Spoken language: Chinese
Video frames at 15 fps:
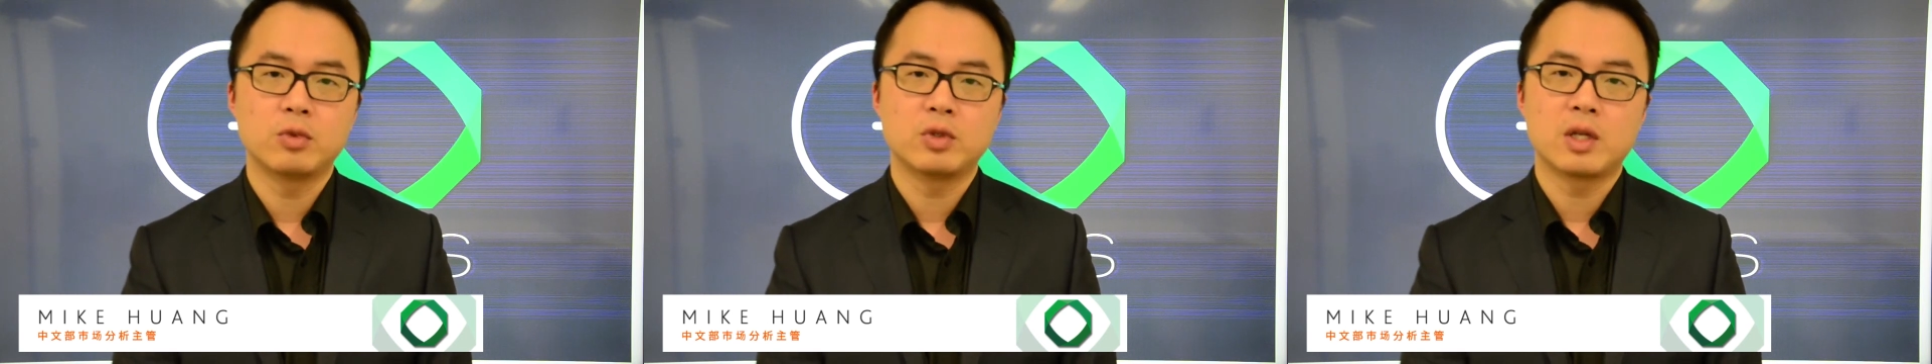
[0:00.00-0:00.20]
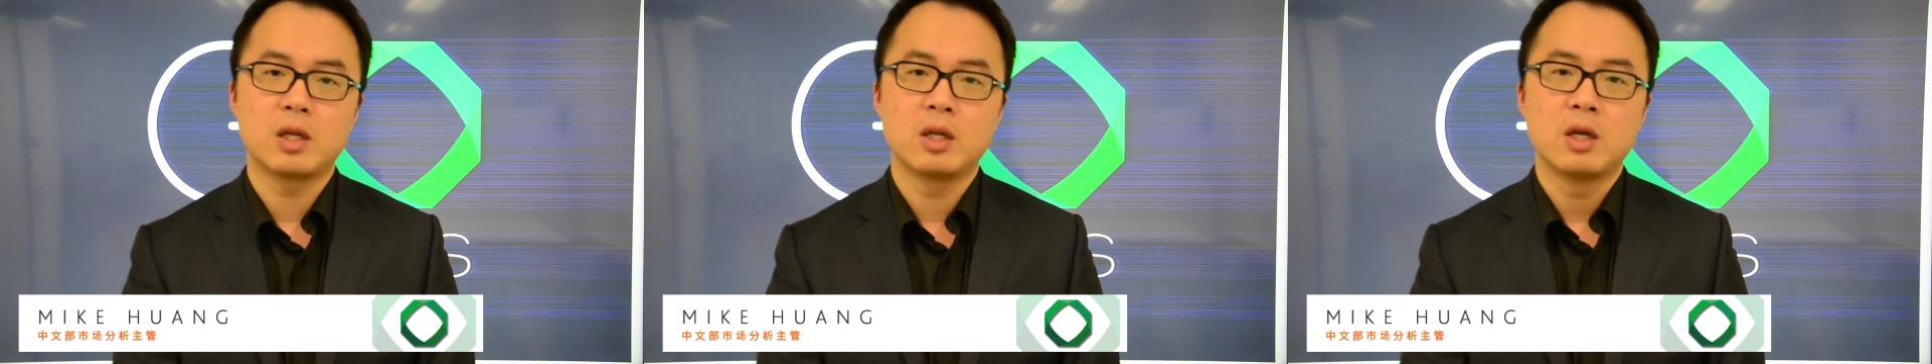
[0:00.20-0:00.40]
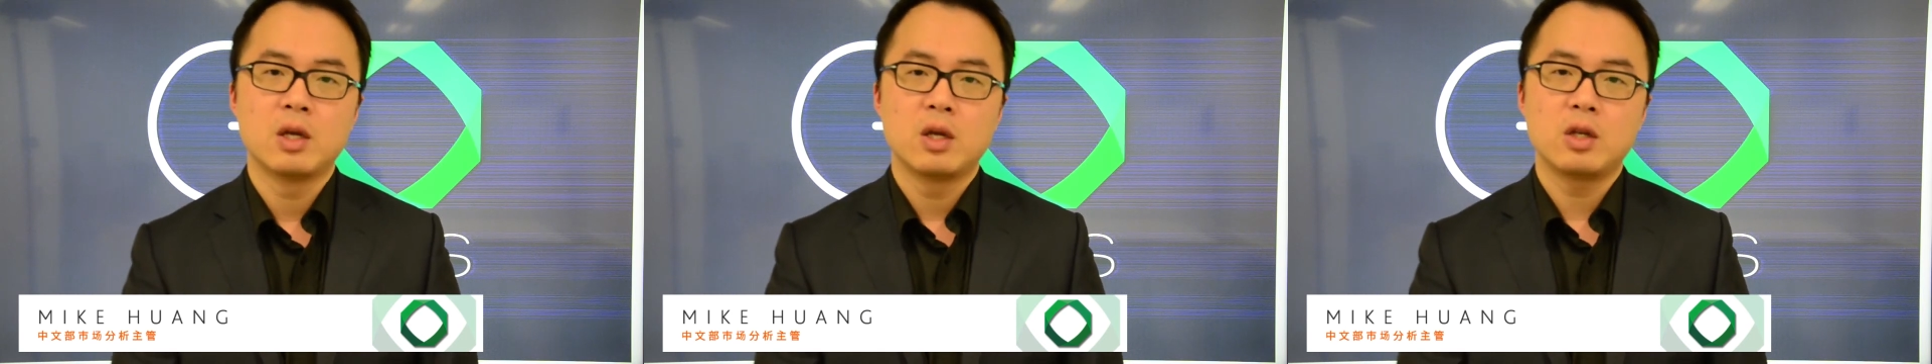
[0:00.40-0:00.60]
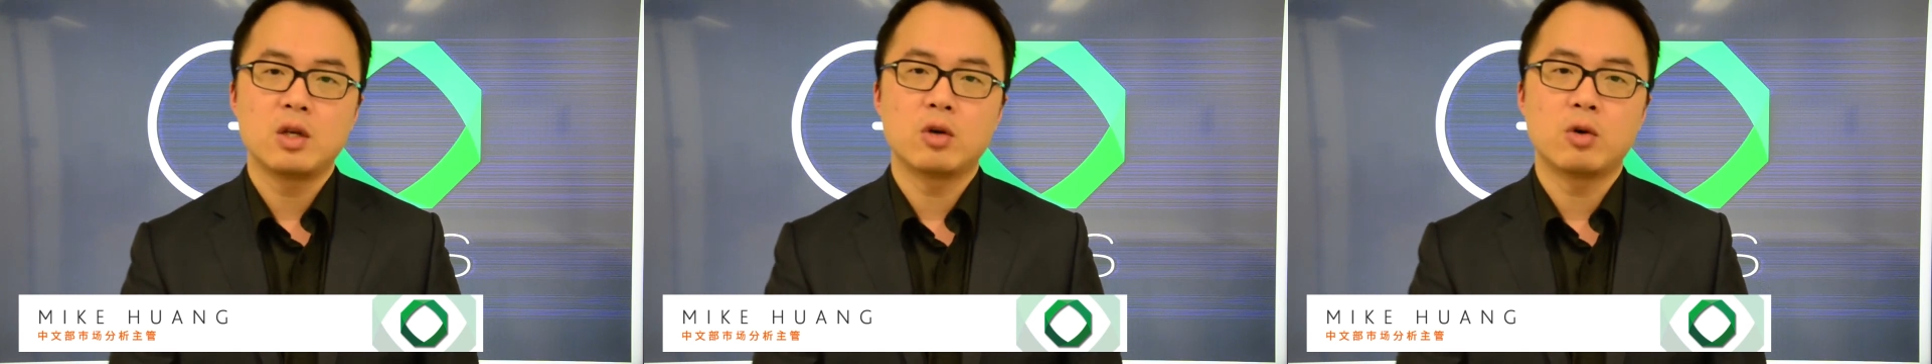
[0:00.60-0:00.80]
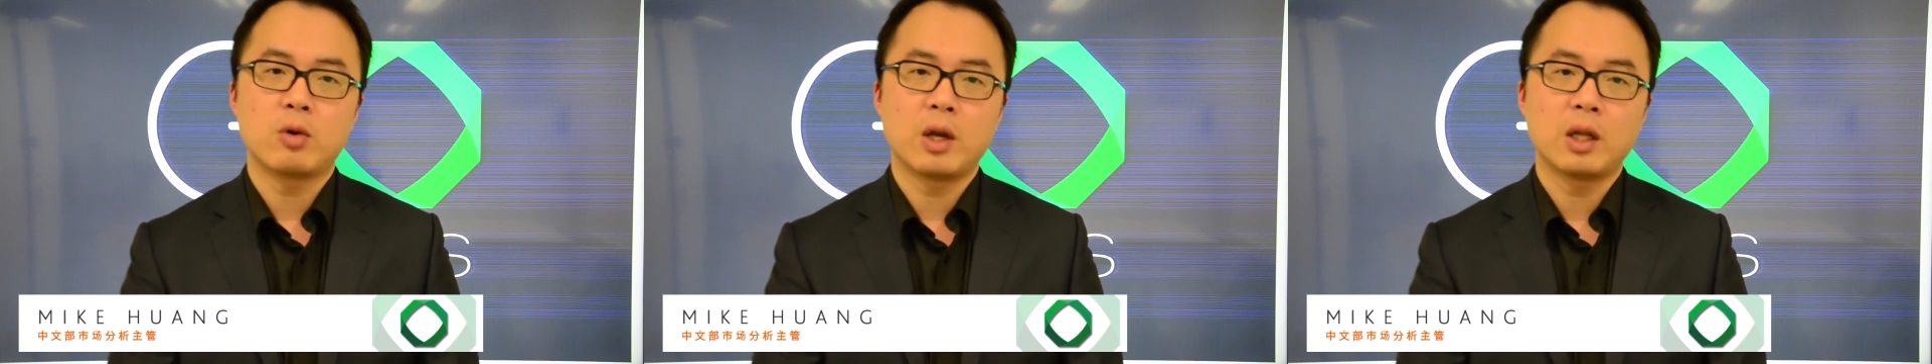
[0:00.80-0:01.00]
目前
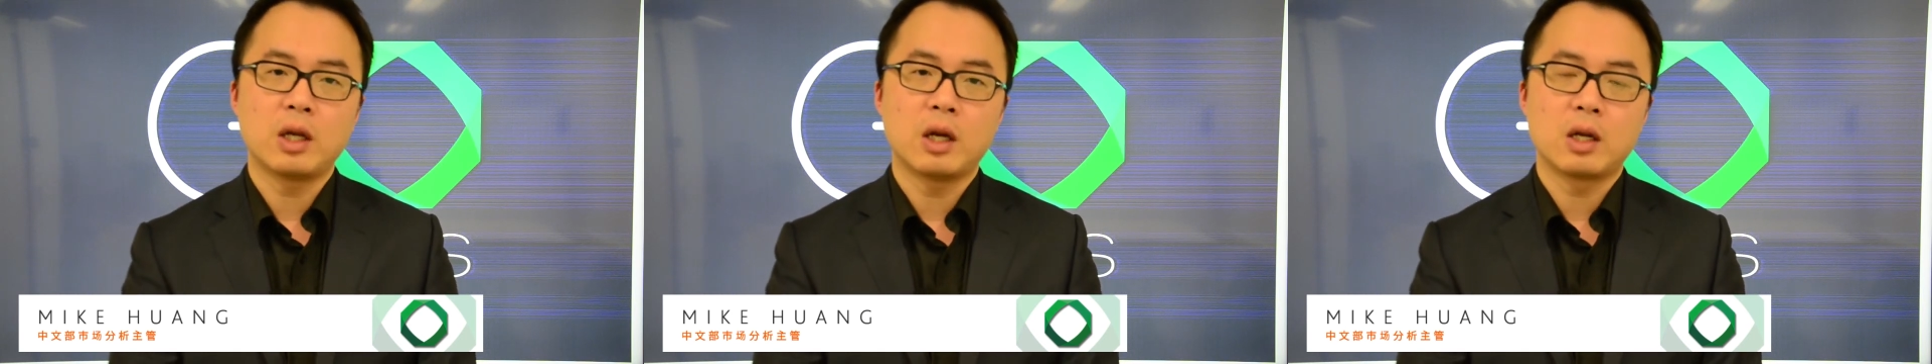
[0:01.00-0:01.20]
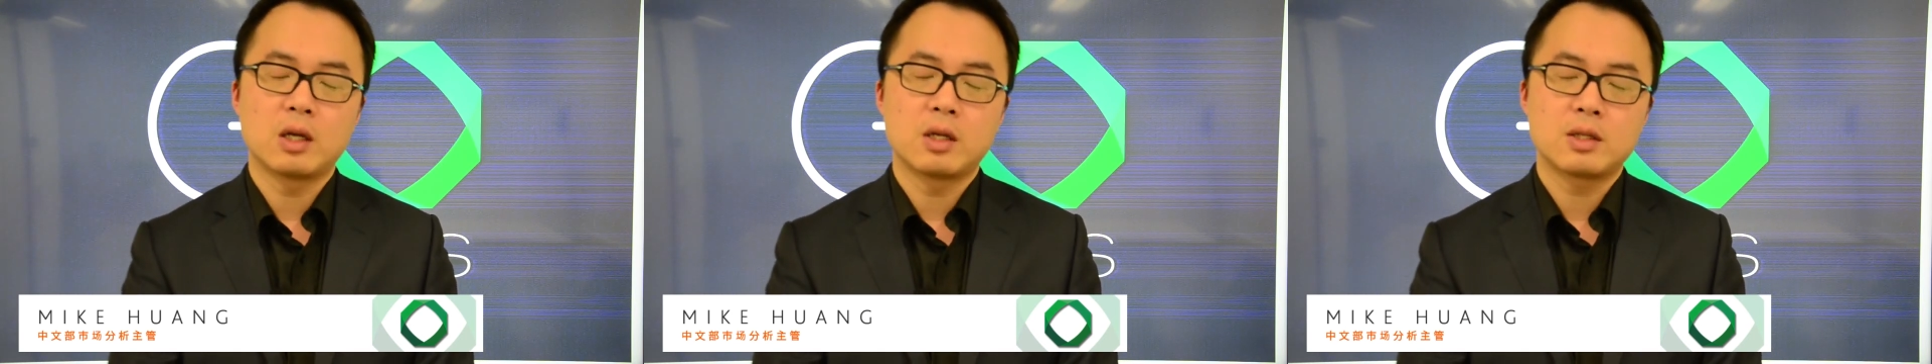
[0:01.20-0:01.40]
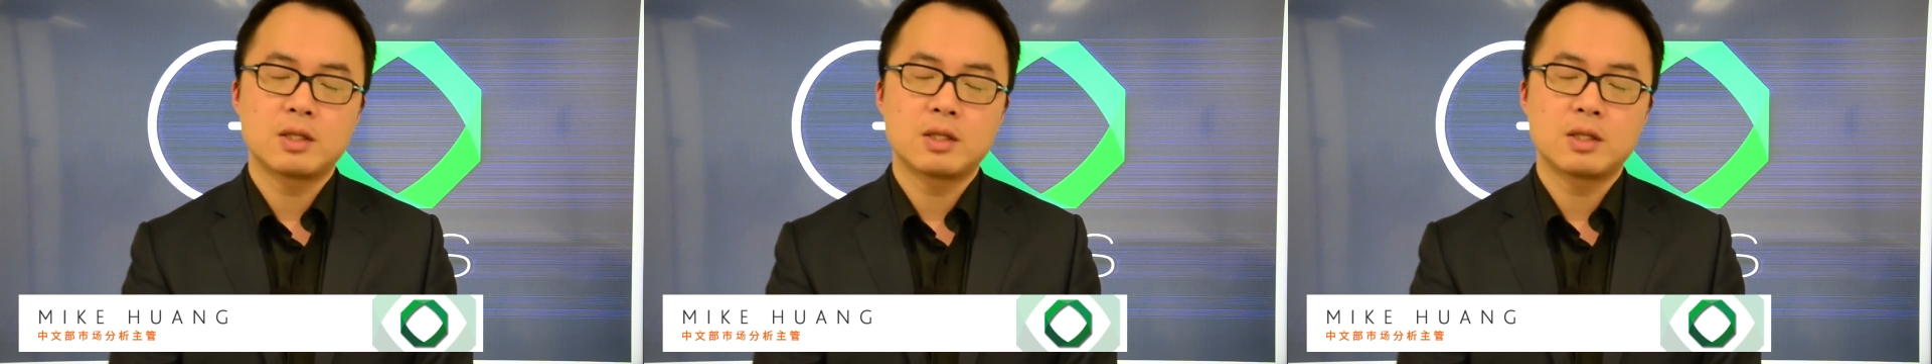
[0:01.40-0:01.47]
又回到了